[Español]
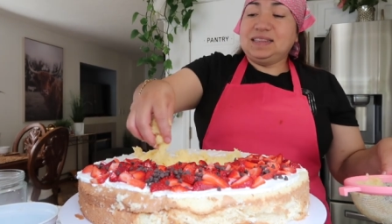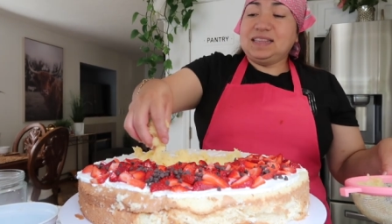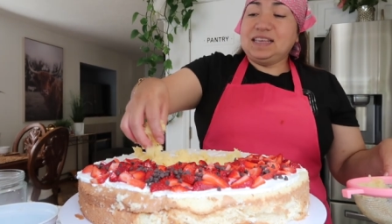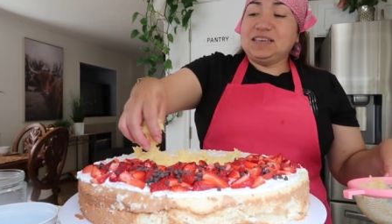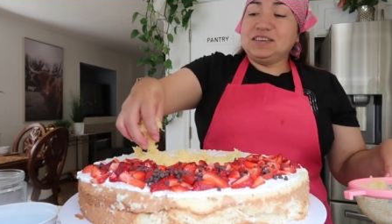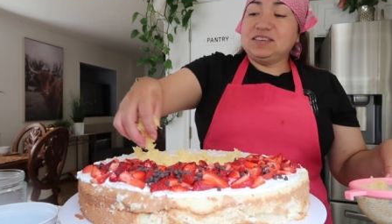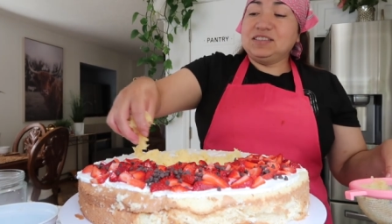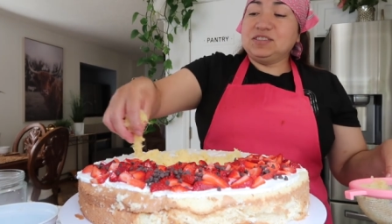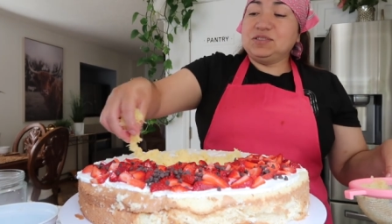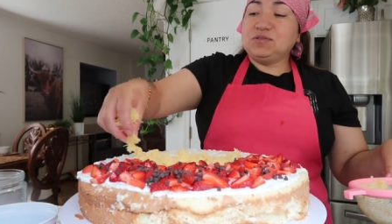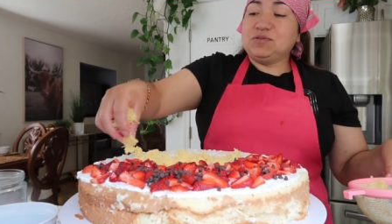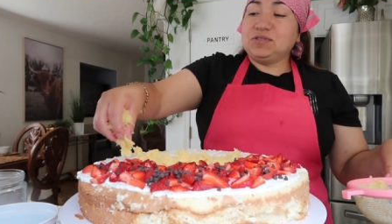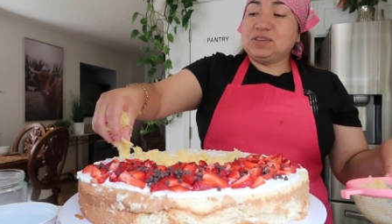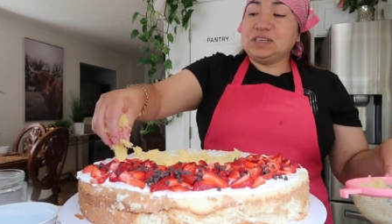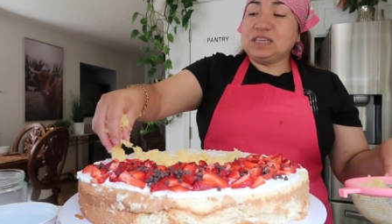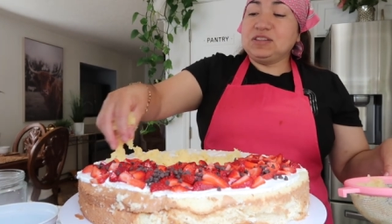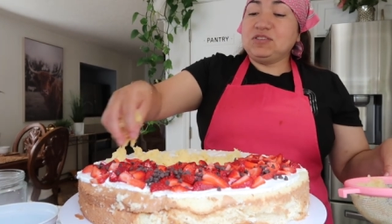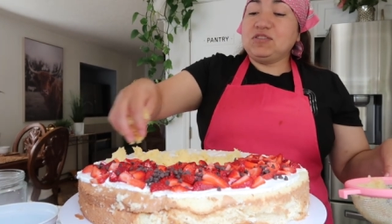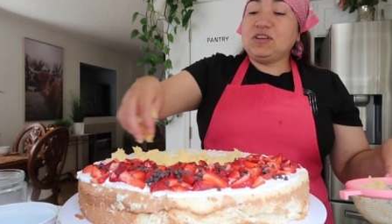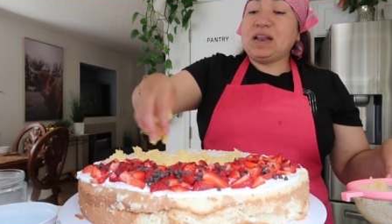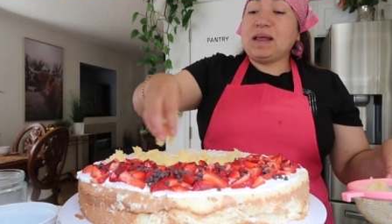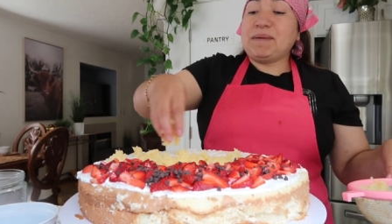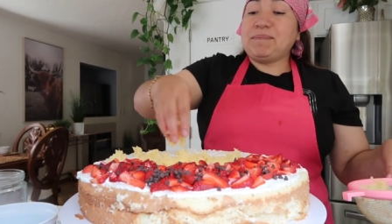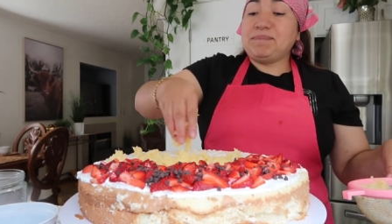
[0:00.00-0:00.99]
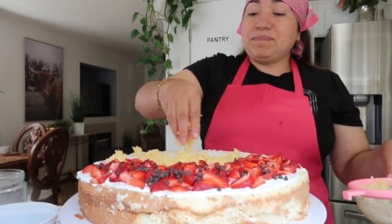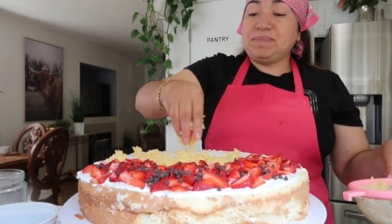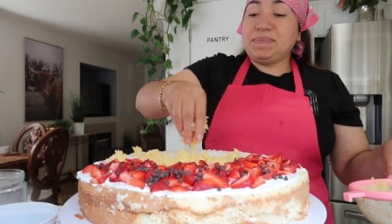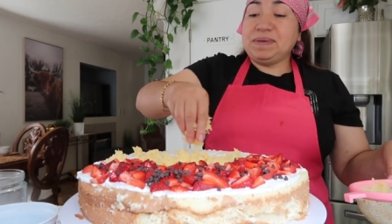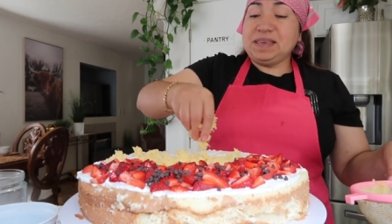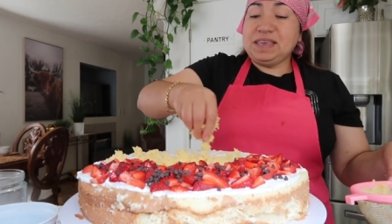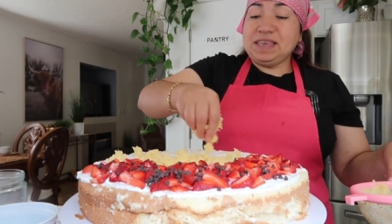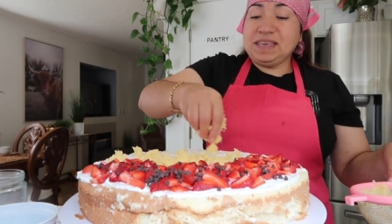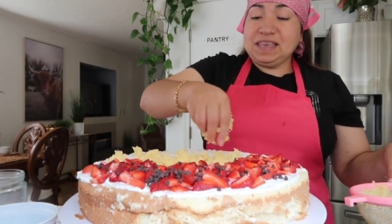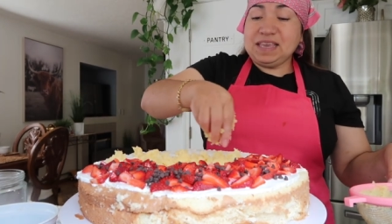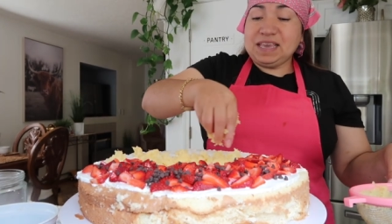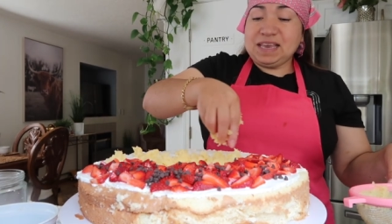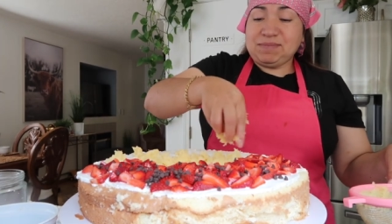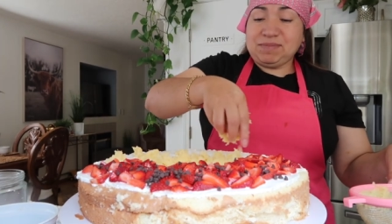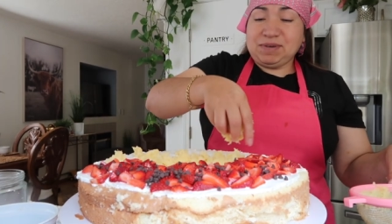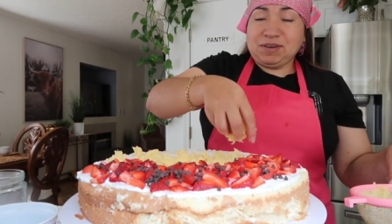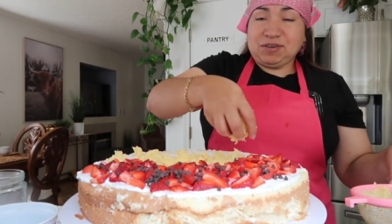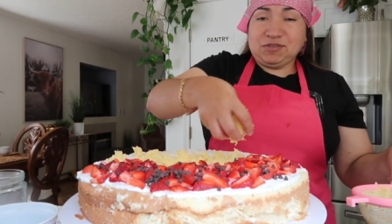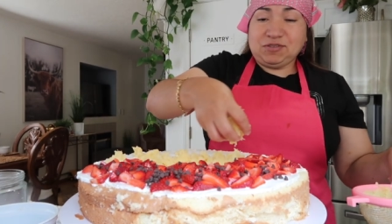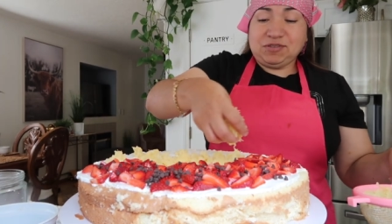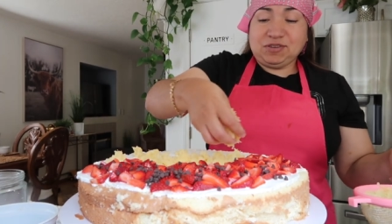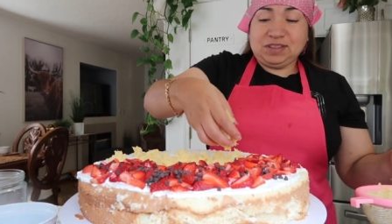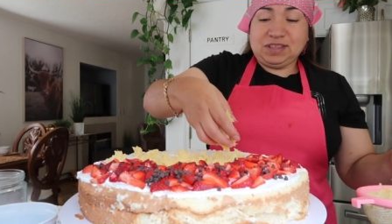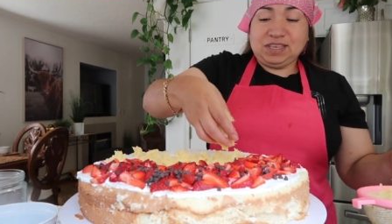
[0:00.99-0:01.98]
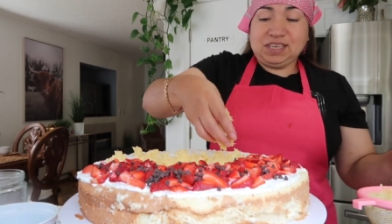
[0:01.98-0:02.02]
tengo escurriendo la piña
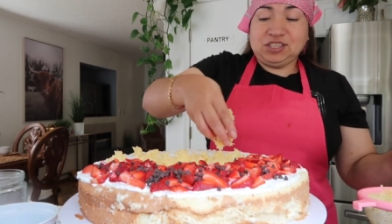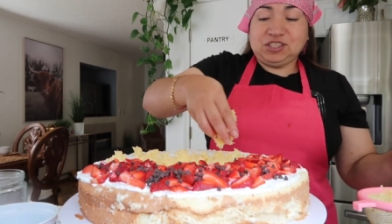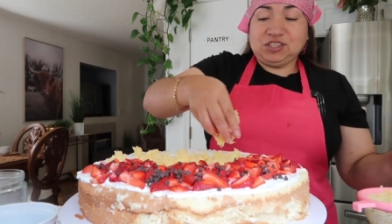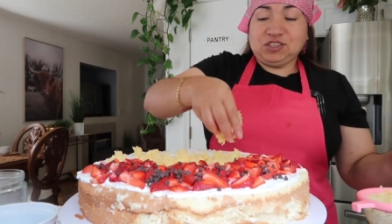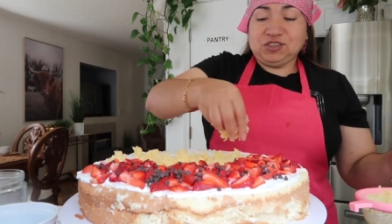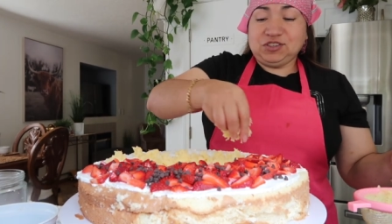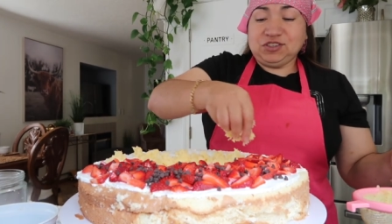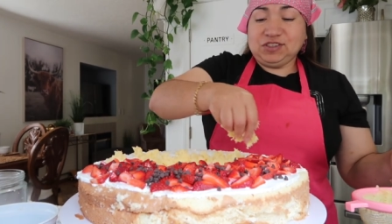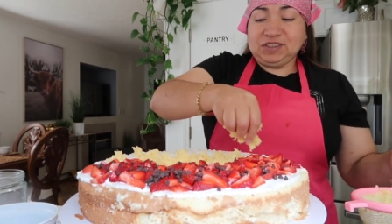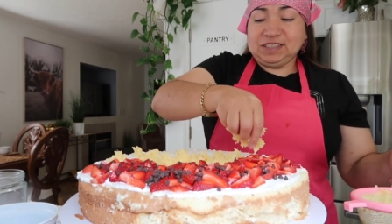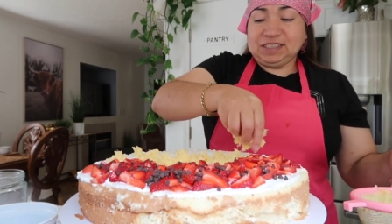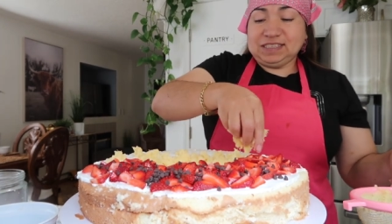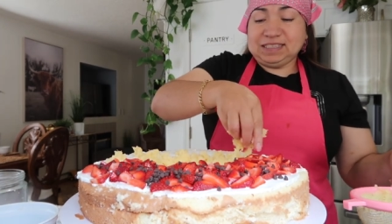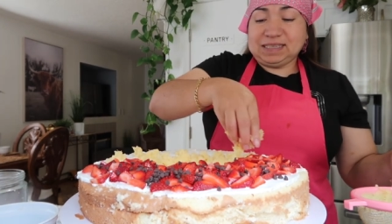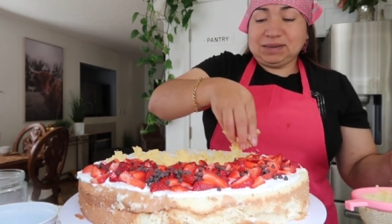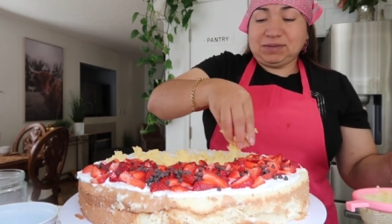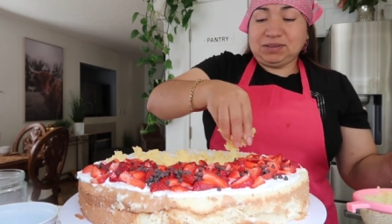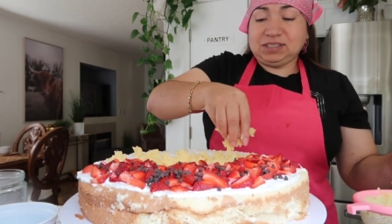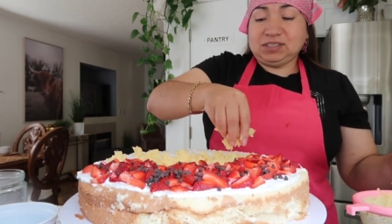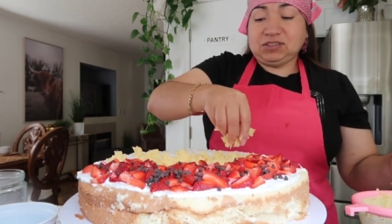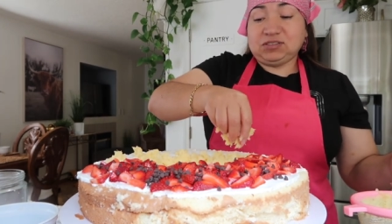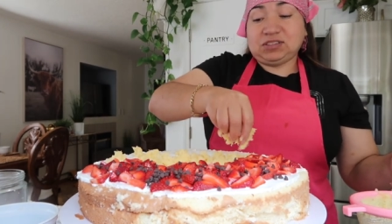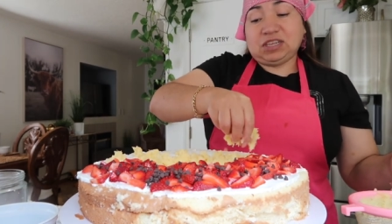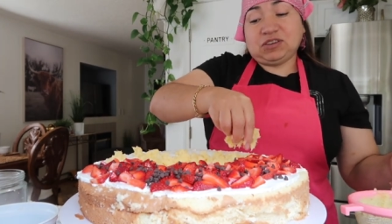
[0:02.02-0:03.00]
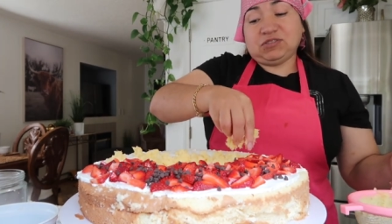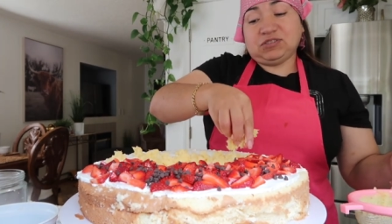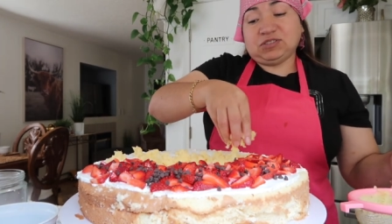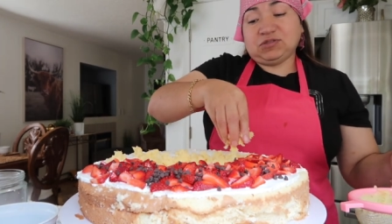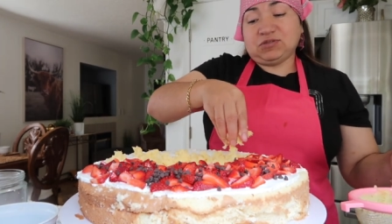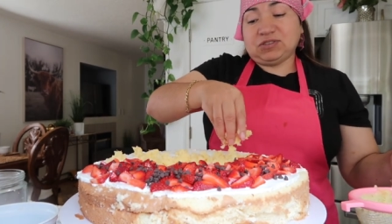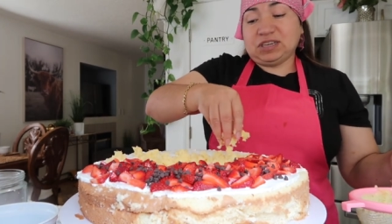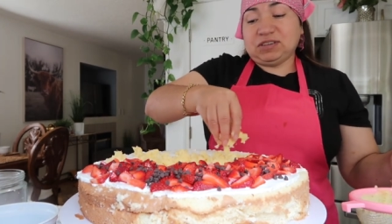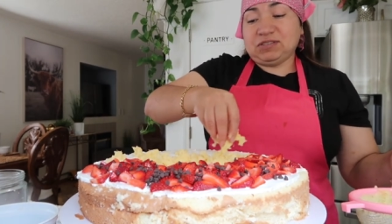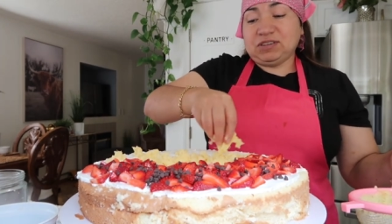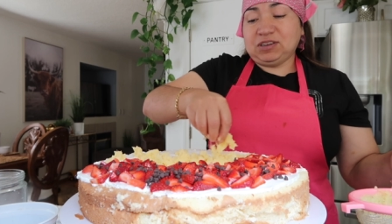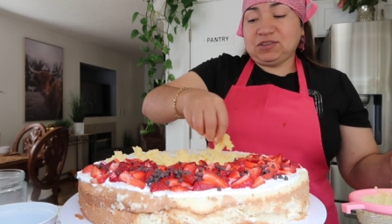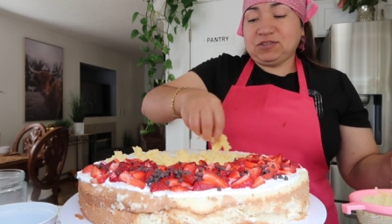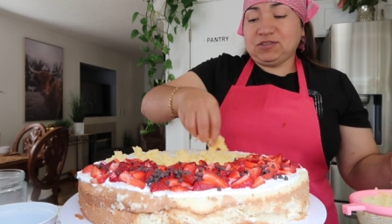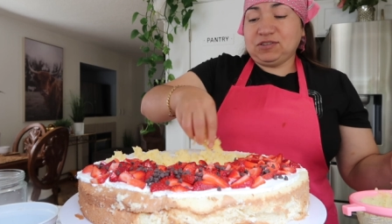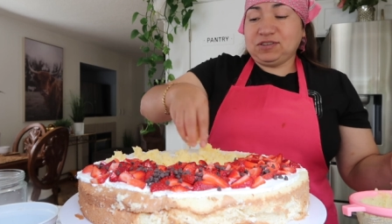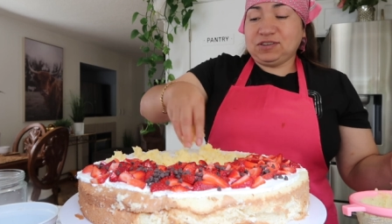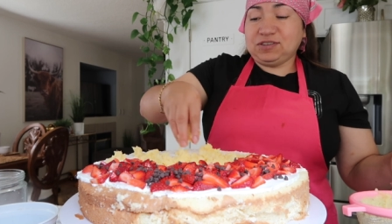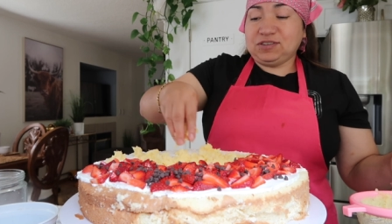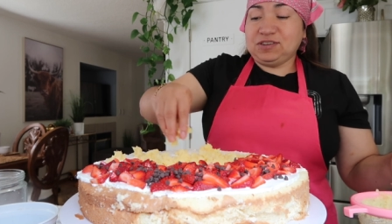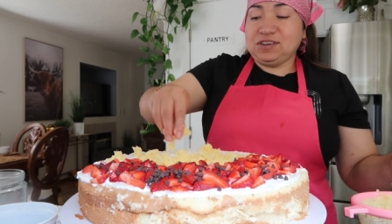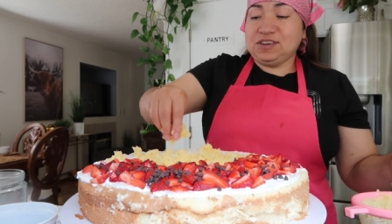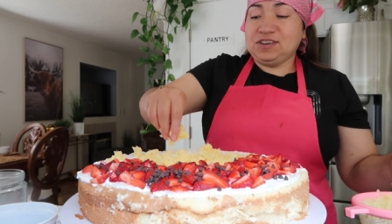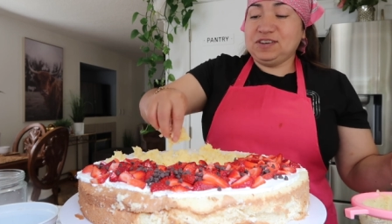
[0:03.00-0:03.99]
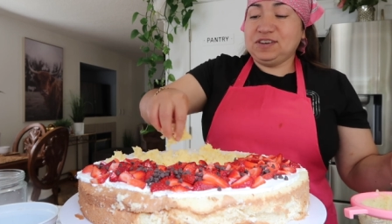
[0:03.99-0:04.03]
mejor dicho estaba tengo escurriendo el
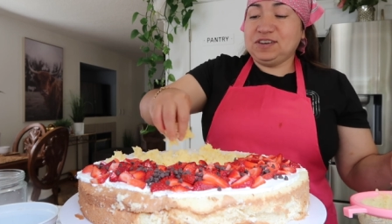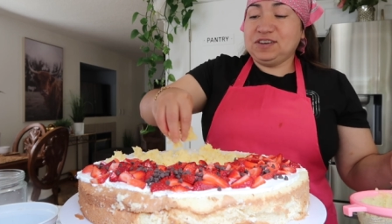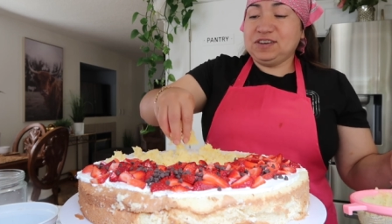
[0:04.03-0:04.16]
coco